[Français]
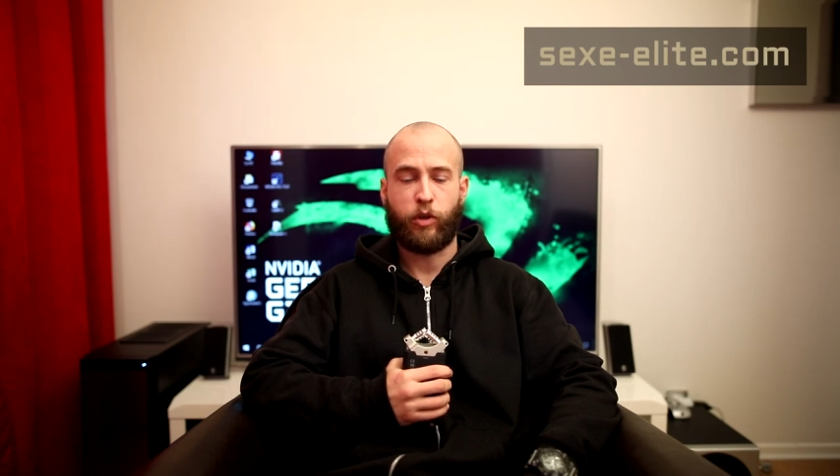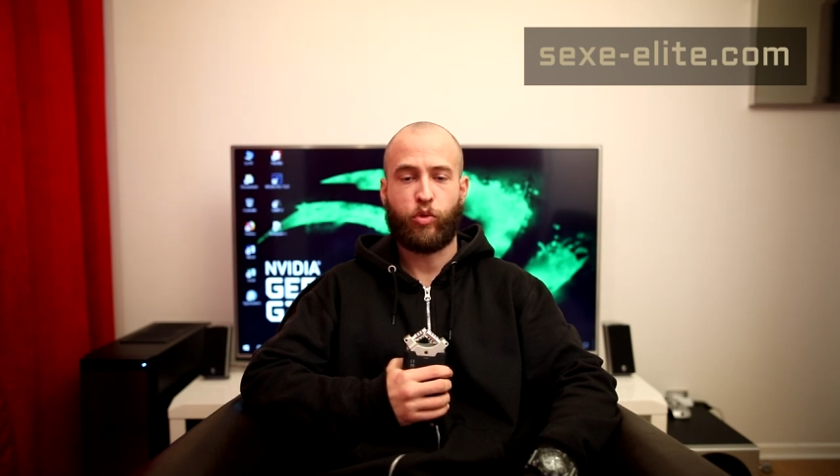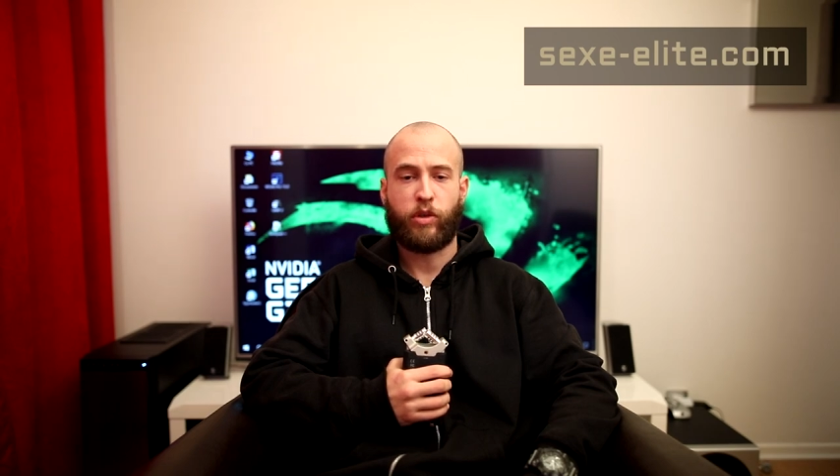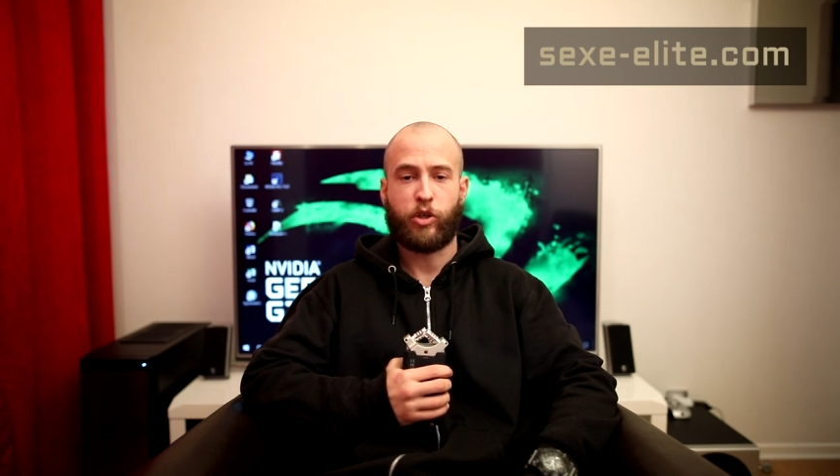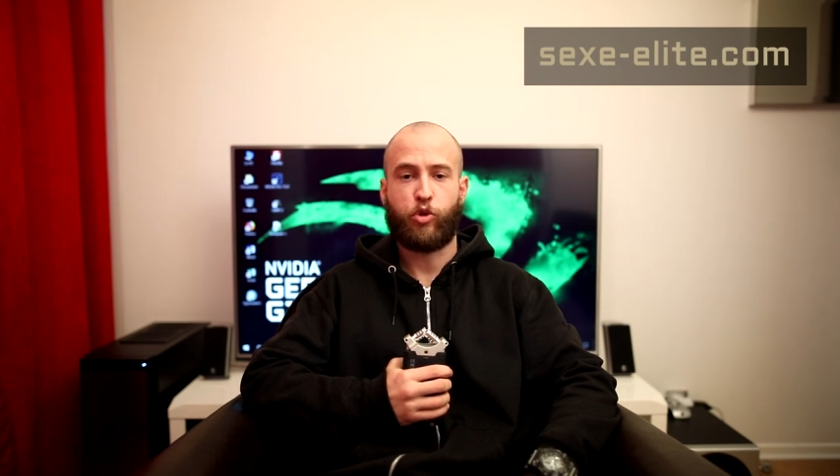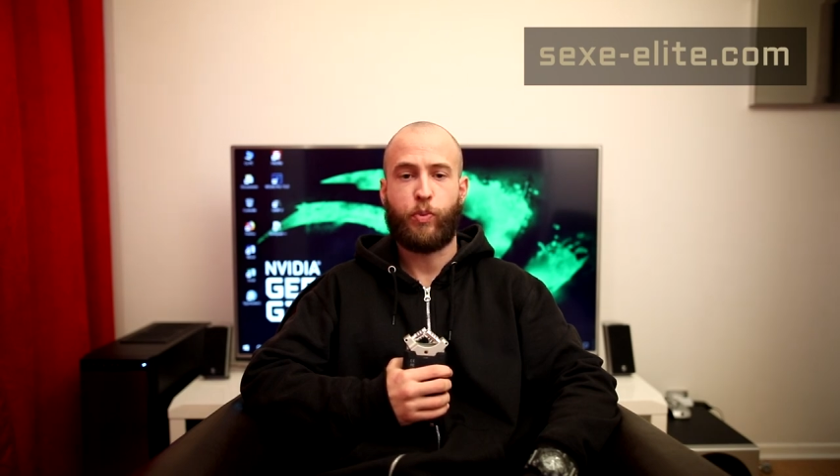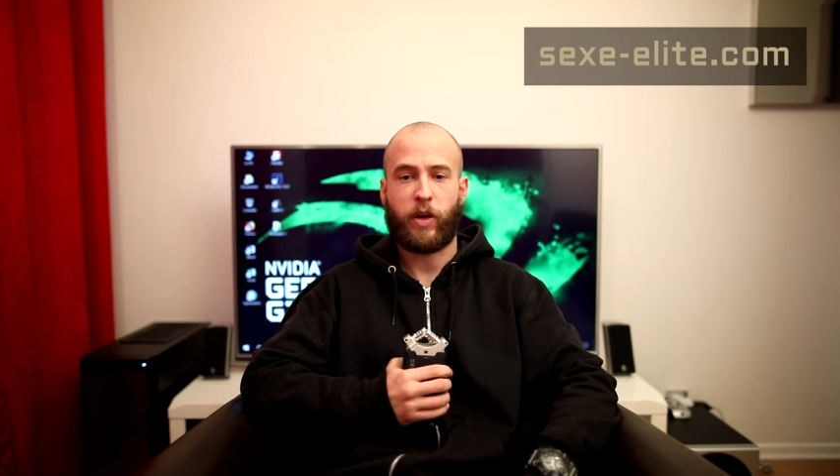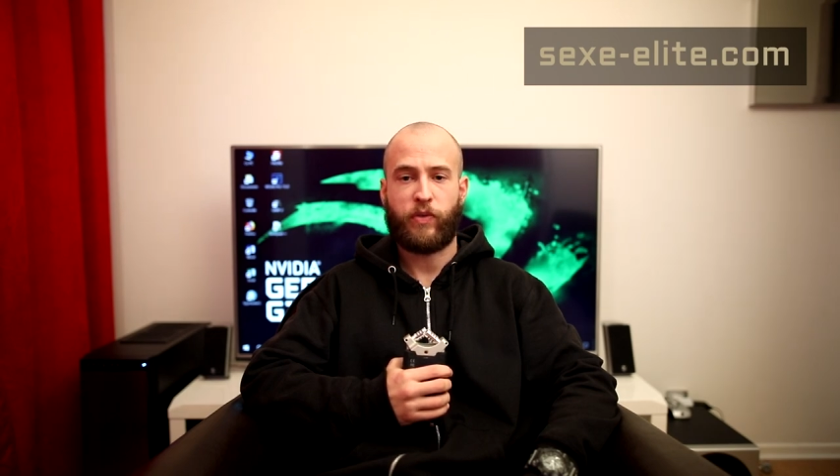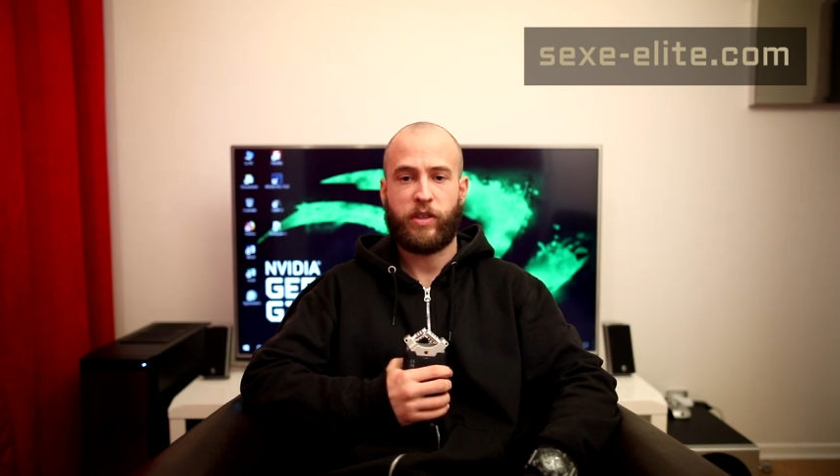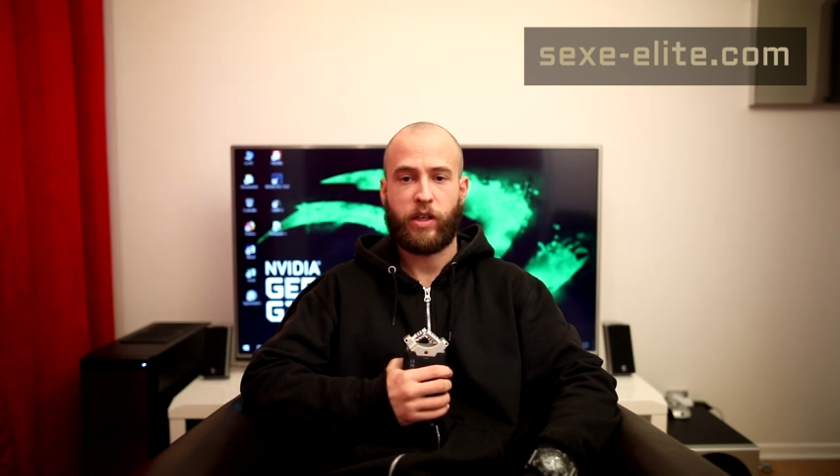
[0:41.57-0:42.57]
toute la
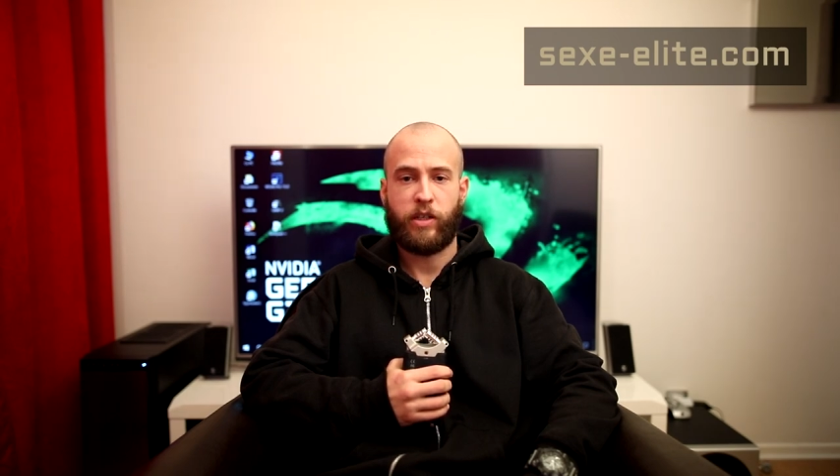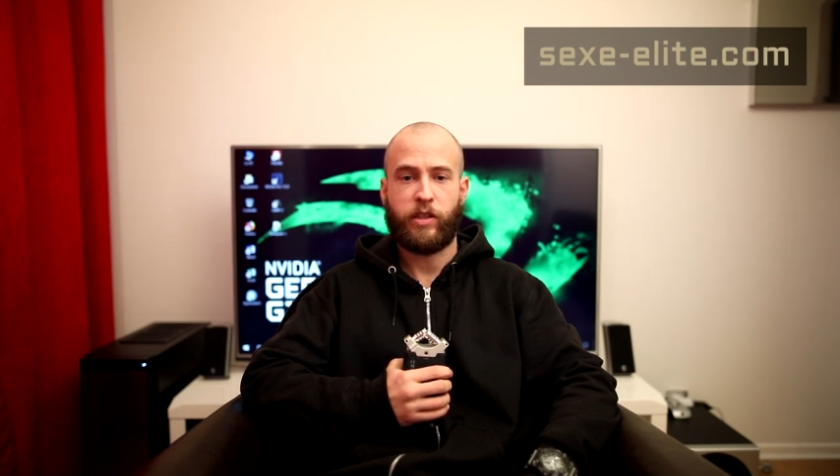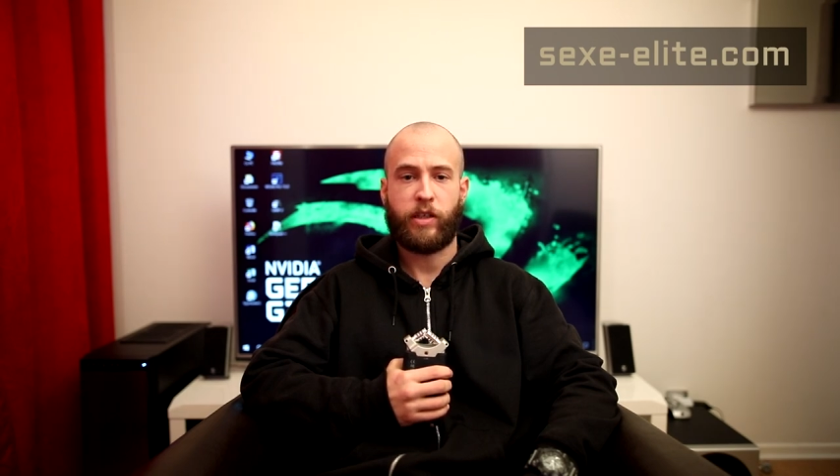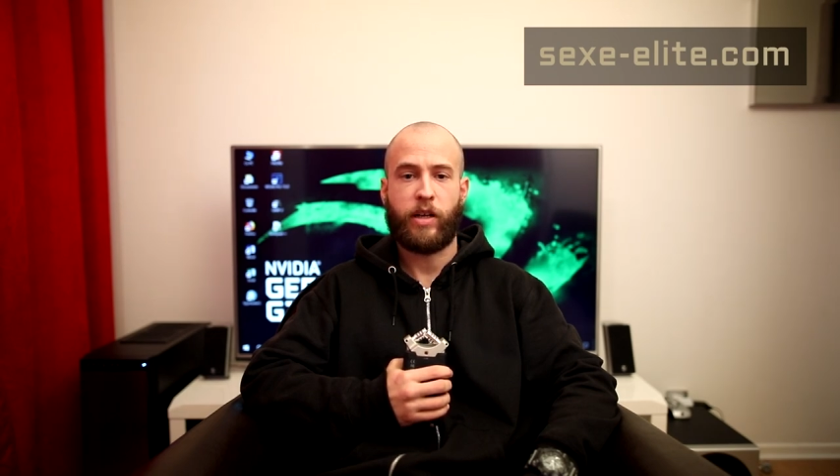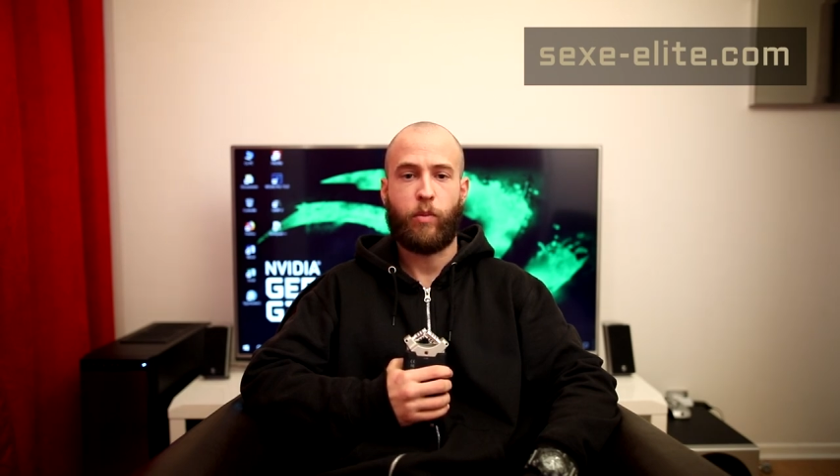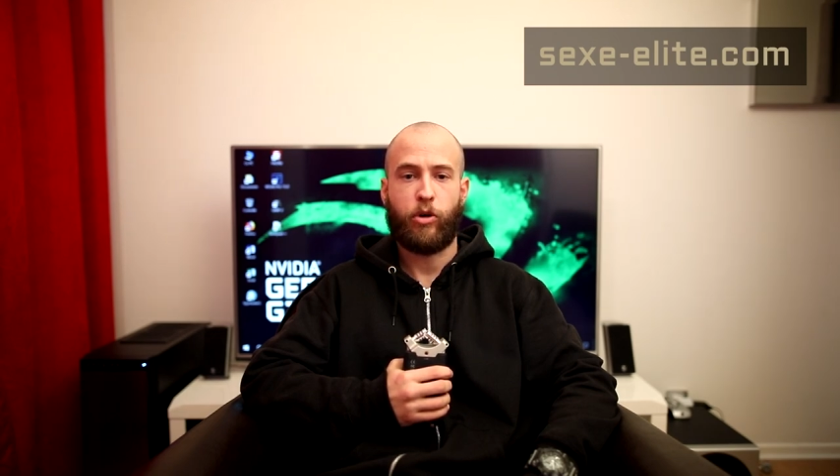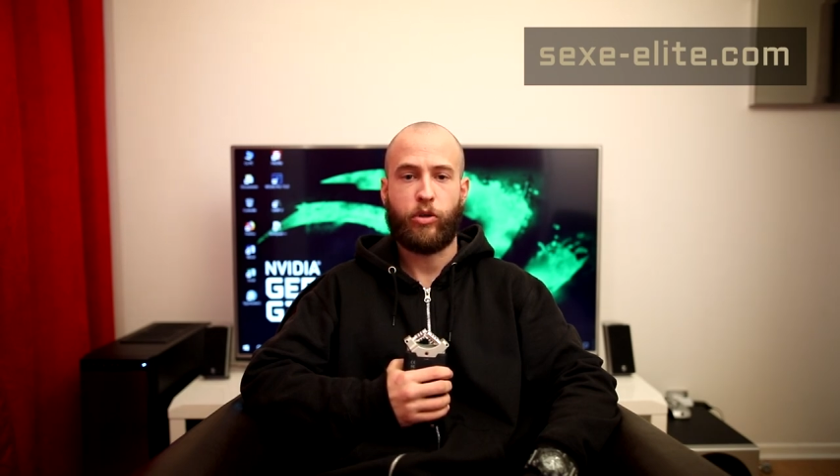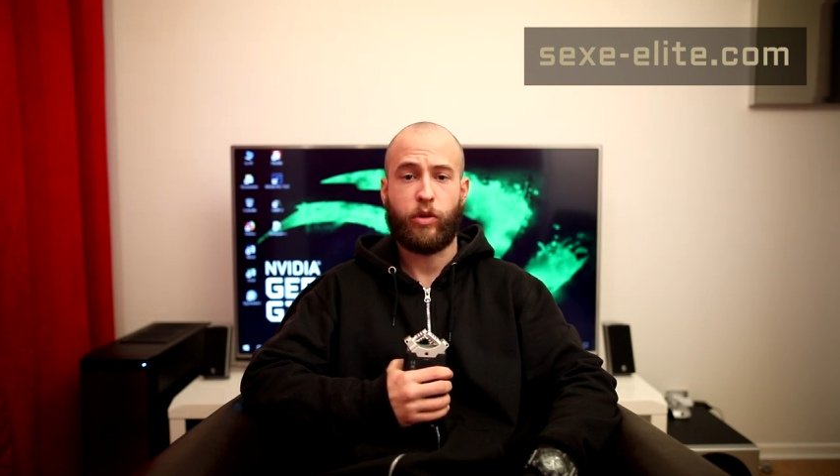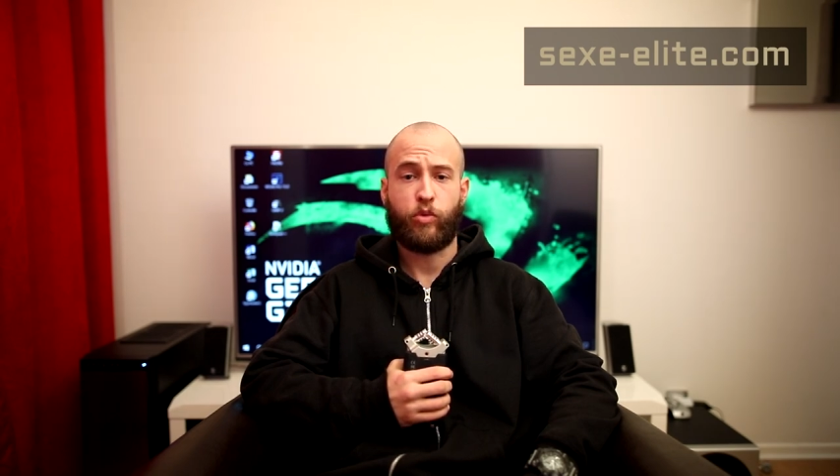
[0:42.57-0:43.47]
superficialité de la mode